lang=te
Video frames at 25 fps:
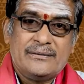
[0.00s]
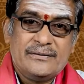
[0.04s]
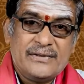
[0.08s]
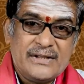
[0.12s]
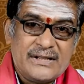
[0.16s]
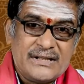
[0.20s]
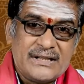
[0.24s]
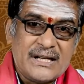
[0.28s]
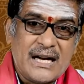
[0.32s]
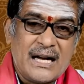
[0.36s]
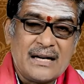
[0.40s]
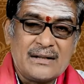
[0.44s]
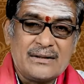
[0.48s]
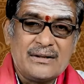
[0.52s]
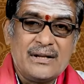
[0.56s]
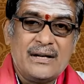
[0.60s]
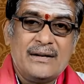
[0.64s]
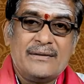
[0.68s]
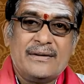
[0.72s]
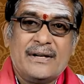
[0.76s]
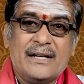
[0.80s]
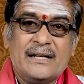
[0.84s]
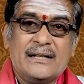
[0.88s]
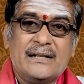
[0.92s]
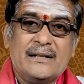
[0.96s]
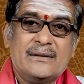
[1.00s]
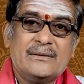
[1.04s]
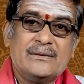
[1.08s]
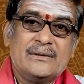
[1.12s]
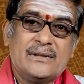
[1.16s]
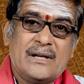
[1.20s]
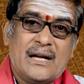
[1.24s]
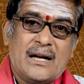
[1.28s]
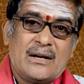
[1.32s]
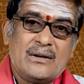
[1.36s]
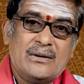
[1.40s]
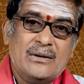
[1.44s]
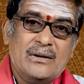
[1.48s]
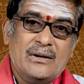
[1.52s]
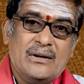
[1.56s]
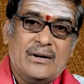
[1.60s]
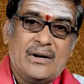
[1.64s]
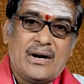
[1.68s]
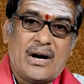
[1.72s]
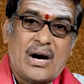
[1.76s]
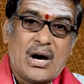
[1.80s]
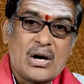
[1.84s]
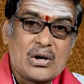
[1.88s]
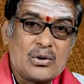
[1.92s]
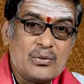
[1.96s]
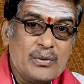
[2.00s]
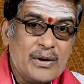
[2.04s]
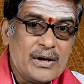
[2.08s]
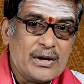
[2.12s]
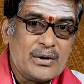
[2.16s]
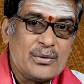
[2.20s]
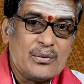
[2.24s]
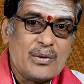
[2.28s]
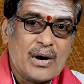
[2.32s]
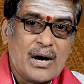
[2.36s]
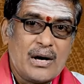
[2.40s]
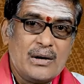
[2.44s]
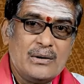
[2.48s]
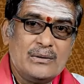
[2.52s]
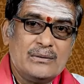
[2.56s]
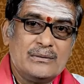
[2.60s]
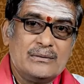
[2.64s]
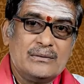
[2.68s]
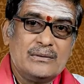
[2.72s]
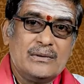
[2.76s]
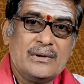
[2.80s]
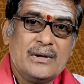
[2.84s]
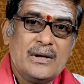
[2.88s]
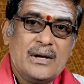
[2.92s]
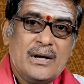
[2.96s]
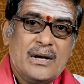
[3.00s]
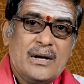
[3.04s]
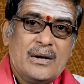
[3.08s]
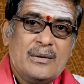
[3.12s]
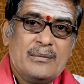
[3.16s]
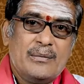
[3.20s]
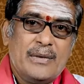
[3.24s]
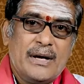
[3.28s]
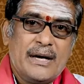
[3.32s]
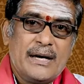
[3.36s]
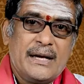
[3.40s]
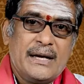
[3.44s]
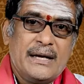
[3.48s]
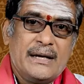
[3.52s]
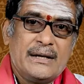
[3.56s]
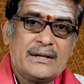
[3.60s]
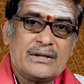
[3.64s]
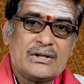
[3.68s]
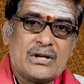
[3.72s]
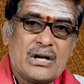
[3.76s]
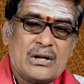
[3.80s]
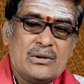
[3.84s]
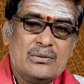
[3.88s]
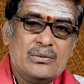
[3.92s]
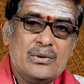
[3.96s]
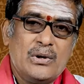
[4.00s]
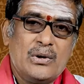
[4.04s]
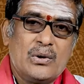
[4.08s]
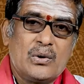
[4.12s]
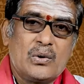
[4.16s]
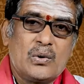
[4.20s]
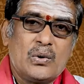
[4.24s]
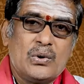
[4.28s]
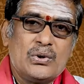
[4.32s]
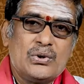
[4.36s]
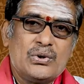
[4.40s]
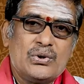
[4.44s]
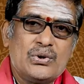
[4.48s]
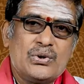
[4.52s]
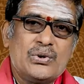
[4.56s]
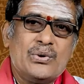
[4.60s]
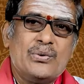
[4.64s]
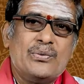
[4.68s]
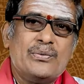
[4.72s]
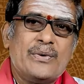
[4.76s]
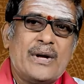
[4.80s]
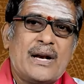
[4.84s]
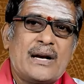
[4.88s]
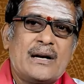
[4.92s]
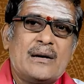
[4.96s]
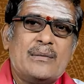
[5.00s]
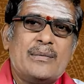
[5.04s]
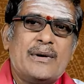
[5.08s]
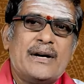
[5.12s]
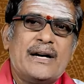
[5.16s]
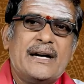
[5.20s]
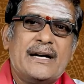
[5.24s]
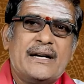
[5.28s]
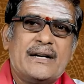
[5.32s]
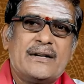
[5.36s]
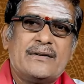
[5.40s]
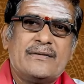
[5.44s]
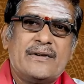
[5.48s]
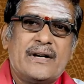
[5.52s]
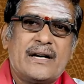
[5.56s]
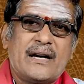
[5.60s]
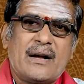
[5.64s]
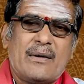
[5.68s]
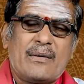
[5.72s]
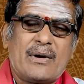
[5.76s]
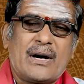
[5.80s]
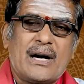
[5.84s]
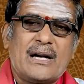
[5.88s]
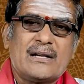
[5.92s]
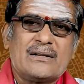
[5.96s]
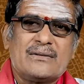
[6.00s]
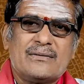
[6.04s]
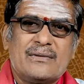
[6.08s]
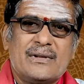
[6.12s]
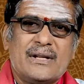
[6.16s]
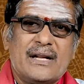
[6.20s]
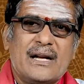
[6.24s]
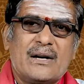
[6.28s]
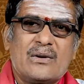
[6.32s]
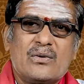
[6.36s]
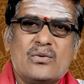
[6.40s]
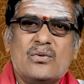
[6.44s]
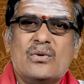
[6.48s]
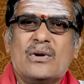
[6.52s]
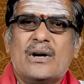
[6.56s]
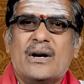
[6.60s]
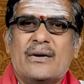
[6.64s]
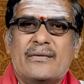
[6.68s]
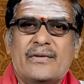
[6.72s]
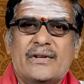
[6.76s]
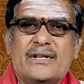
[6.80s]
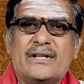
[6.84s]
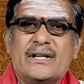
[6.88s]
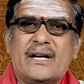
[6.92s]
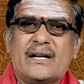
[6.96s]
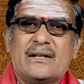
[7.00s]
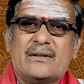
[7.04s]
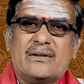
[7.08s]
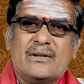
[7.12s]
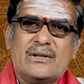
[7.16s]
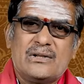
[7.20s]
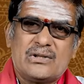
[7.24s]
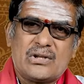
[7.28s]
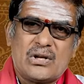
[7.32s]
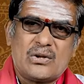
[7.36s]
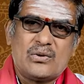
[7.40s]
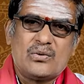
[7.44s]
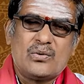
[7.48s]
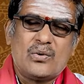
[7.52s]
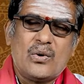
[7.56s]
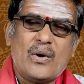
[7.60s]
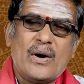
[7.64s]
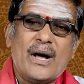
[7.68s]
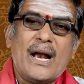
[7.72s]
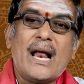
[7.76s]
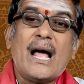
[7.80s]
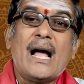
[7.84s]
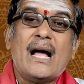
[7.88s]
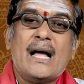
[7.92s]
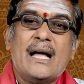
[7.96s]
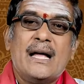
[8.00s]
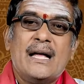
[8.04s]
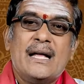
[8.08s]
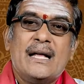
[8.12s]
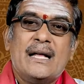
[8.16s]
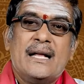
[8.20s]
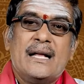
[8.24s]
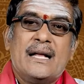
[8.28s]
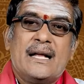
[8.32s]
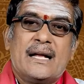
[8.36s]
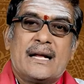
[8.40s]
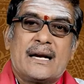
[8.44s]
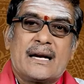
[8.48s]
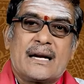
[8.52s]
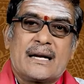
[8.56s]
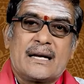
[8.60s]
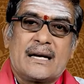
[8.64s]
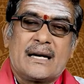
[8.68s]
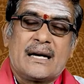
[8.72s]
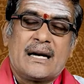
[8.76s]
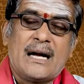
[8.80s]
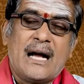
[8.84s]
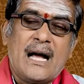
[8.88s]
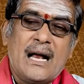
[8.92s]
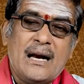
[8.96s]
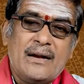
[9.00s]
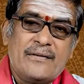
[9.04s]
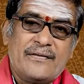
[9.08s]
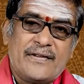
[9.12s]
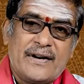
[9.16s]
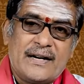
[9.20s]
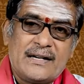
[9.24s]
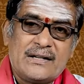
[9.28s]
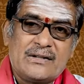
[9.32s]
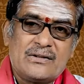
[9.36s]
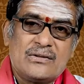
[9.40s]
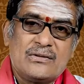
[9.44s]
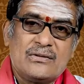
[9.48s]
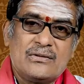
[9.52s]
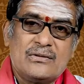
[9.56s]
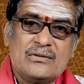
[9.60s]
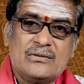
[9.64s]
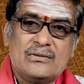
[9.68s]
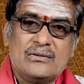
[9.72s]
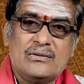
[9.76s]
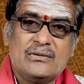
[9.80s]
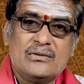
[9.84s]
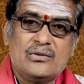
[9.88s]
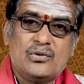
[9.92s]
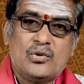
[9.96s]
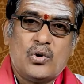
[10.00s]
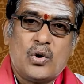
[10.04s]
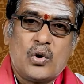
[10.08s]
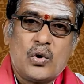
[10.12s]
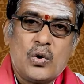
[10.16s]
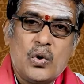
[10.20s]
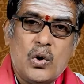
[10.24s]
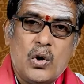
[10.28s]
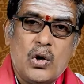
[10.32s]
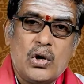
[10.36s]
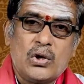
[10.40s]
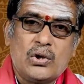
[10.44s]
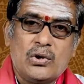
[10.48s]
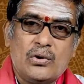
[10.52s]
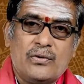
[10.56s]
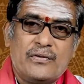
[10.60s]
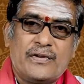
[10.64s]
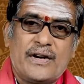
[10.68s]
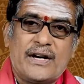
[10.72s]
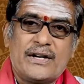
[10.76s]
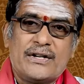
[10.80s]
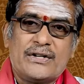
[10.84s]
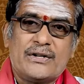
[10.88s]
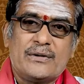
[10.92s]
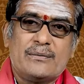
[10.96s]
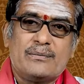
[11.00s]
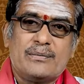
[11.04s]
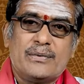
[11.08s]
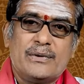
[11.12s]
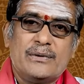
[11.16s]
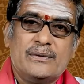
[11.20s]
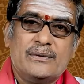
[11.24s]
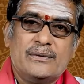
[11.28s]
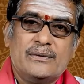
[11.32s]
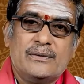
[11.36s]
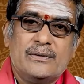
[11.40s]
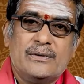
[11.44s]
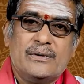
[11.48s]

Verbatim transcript: విద్యార్థులు ఎవరైతే ఉన్నారో అటువంటి వాళ్ళు మరి చదువులో కొంచెం వెనకపడేటటువంటి అవకాశం ఉంది ఎక్కువగా విద్యార్థులు చదువుకోవాలా రకరకాల ఫ్రెండ్స్ దొంగోళ్ళతో ఫ్రెండ్షిప్లు